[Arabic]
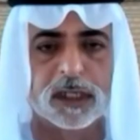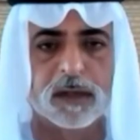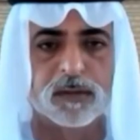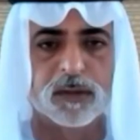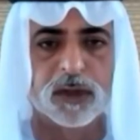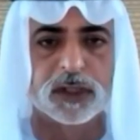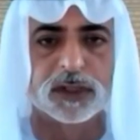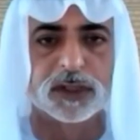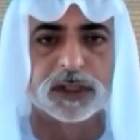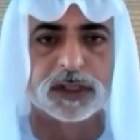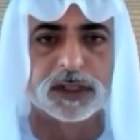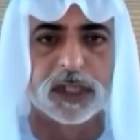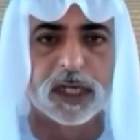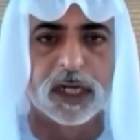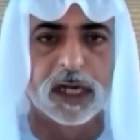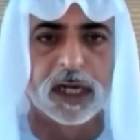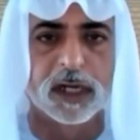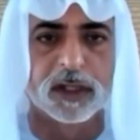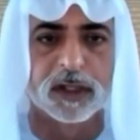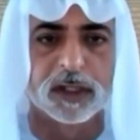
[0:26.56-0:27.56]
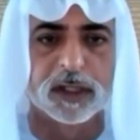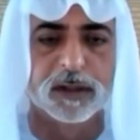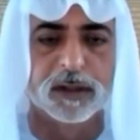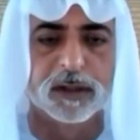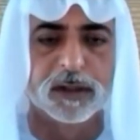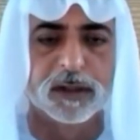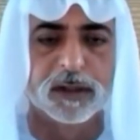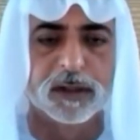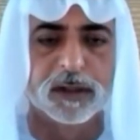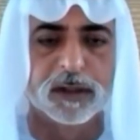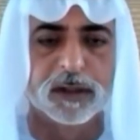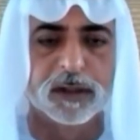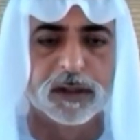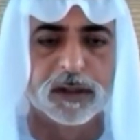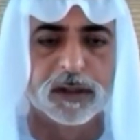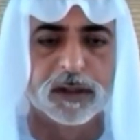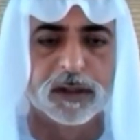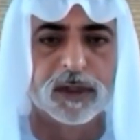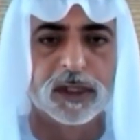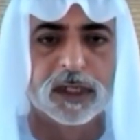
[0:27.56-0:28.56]
وزير التسامح والتعايش
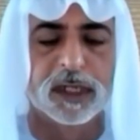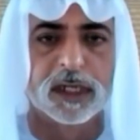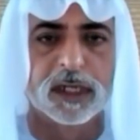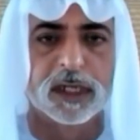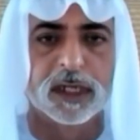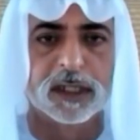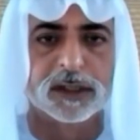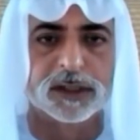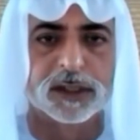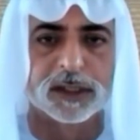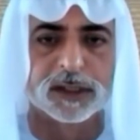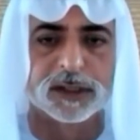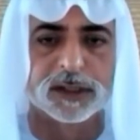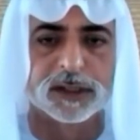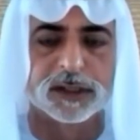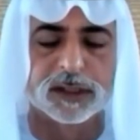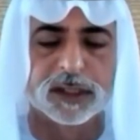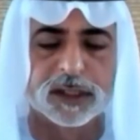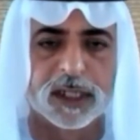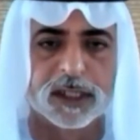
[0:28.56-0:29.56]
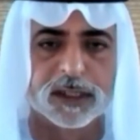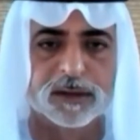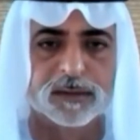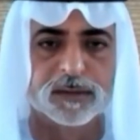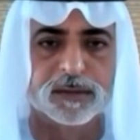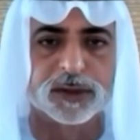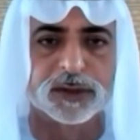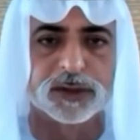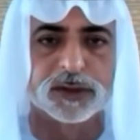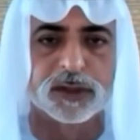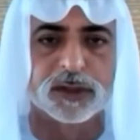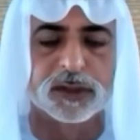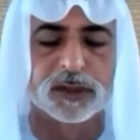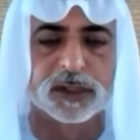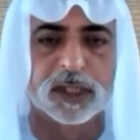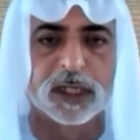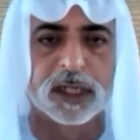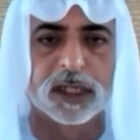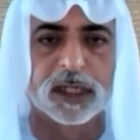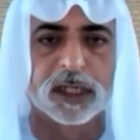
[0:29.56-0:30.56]
وعدد من الوزراء وأعضاء
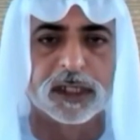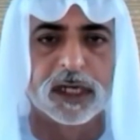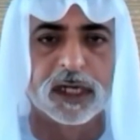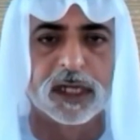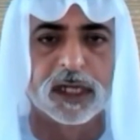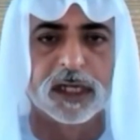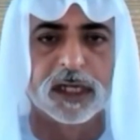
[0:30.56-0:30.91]
المجلس الوطني